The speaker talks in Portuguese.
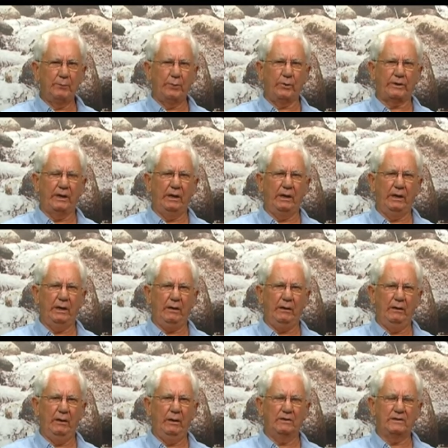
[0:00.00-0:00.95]

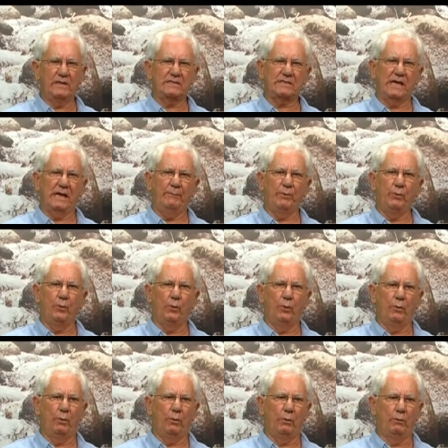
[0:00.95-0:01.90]
porque você sabe
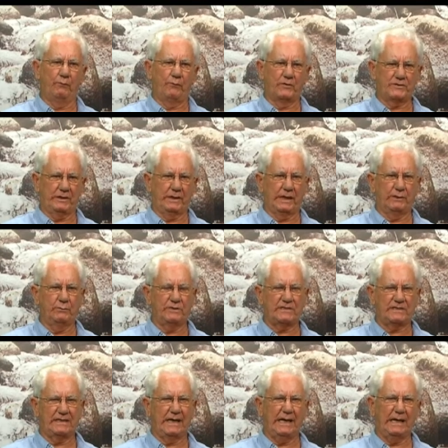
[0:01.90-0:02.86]
o funcionário do
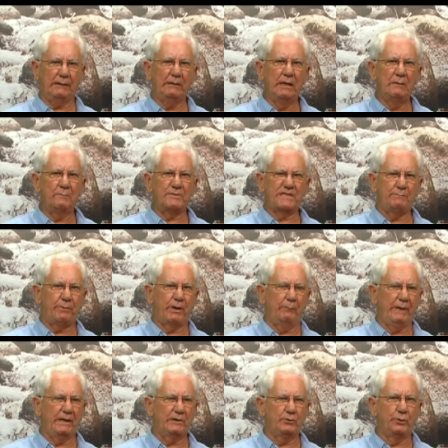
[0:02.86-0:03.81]
Estado,
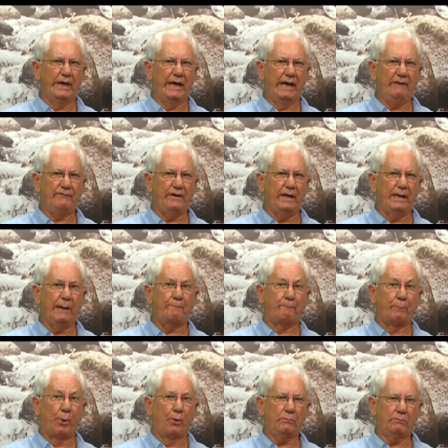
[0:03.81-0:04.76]
principalmente do EF, ganha
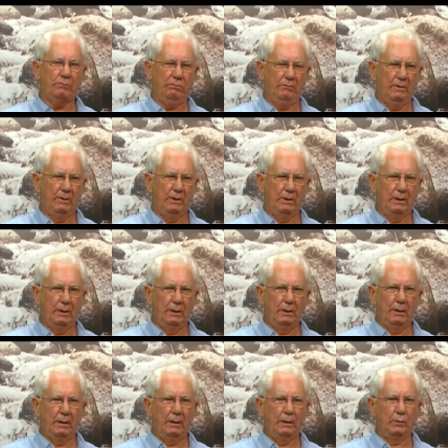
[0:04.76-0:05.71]
pouco.
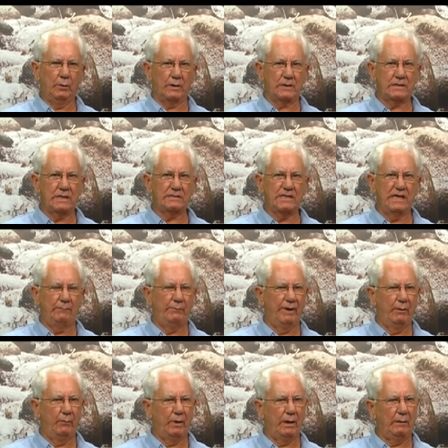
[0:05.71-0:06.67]
Nós
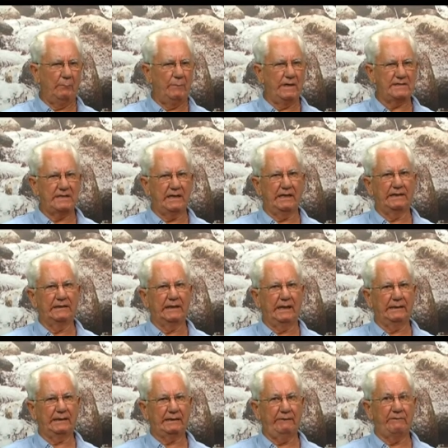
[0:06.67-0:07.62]
recebemos a
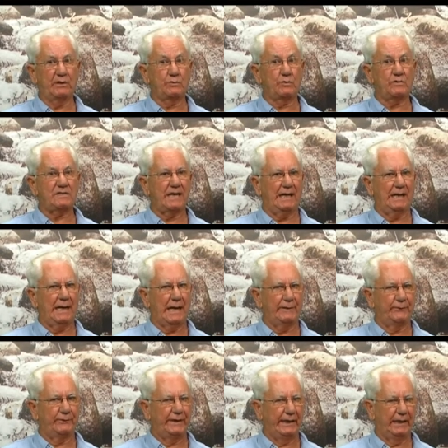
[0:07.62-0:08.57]
mensalidade através do
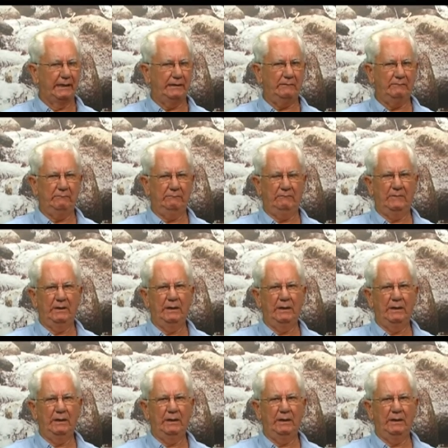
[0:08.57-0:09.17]
salário dele.